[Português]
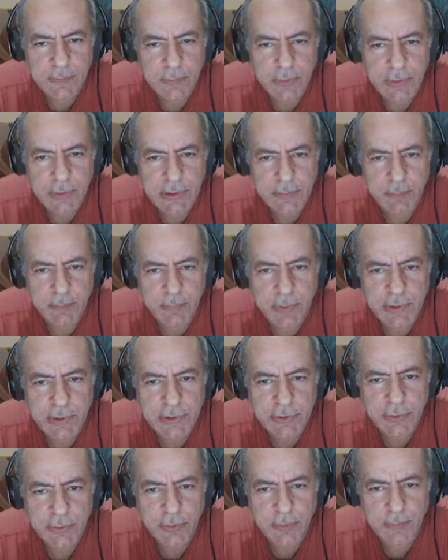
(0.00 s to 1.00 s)
Bom, ele
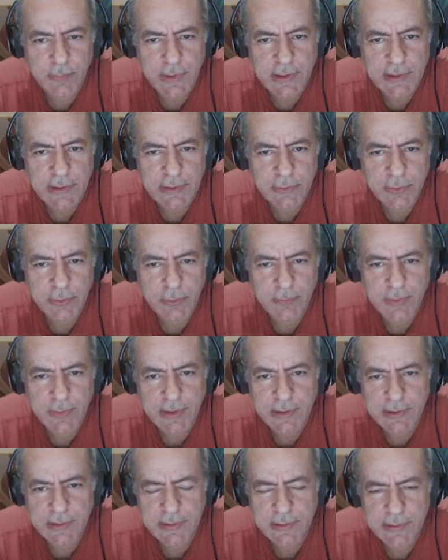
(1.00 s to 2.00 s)
pode tomar e
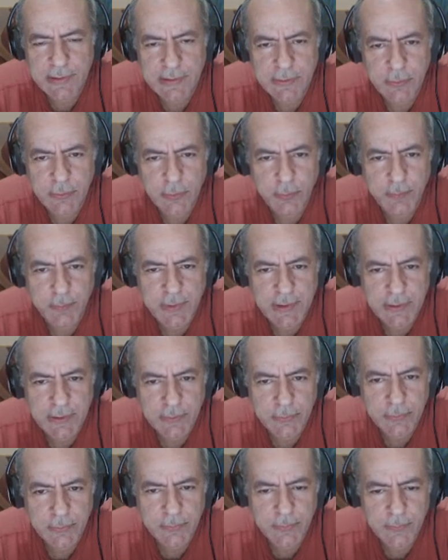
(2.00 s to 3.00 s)
tomar o
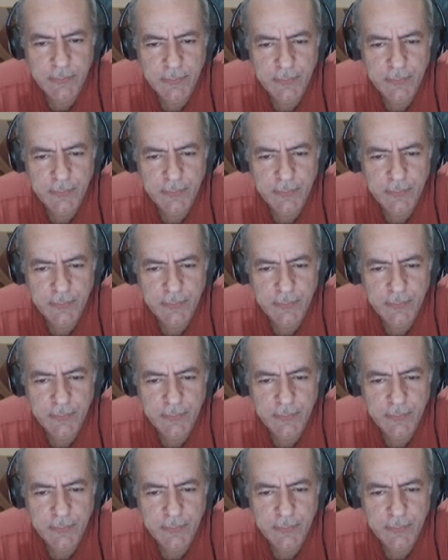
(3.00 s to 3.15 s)
peão,